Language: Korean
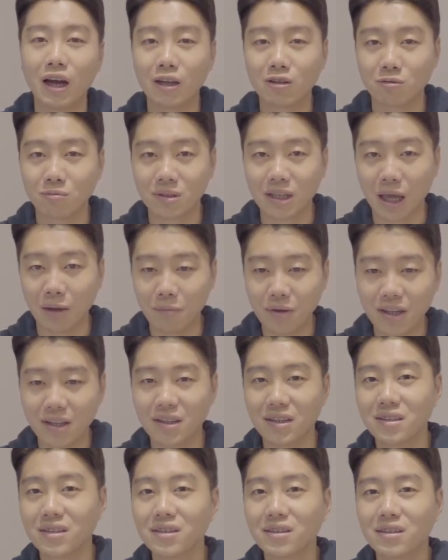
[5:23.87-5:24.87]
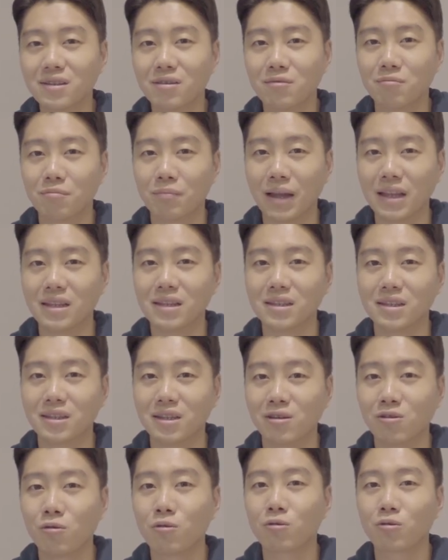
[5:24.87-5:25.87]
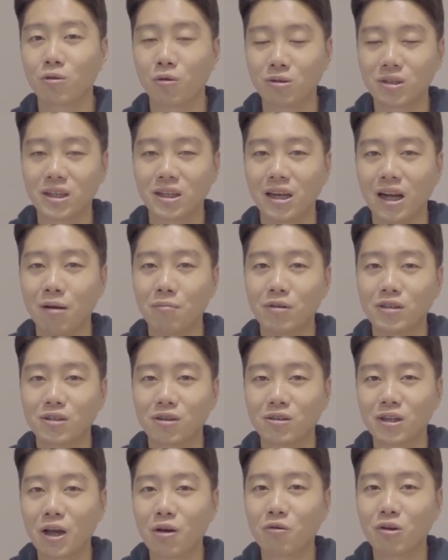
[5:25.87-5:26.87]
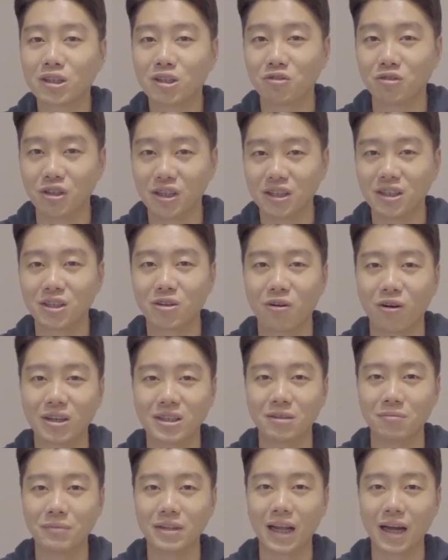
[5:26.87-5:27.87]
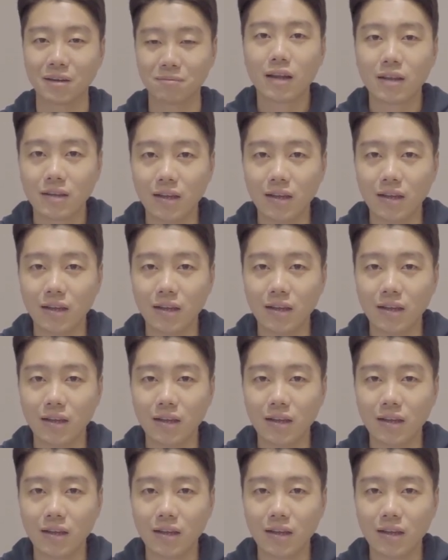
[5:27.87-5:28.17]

좀 재미있는 밴드들로 교체를 하면서 사용하실 수 있을 것 같습니다.